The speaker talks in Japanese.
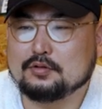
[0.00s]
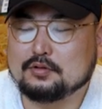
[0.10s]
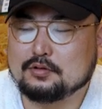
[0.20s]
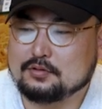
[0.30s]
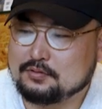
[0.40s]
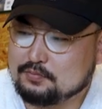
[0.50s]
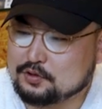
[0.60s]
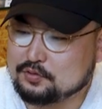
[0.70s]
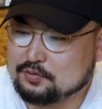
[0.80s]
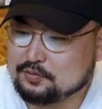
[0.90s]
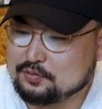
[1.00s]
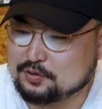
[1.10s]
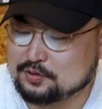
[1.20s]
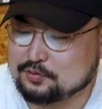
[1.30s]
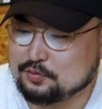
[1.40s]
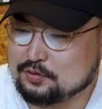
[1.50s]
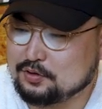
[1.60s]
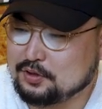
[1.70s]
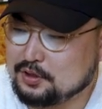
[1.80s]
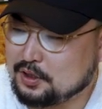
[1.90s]
えー、まあ、その時そ
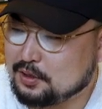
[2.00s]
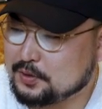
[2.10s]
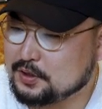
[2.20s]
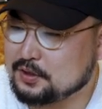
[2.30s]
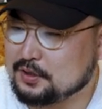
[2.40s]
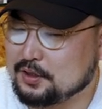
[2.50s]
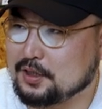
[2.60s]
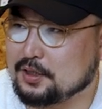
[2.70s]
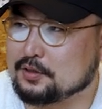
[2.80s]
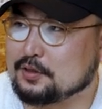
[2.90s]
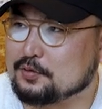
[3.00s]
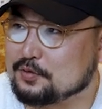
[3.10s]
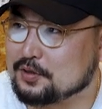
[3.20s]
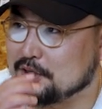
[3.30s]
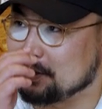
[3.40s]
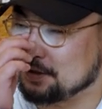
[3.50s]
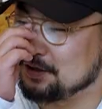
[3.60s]
んなにはまってなかったというか、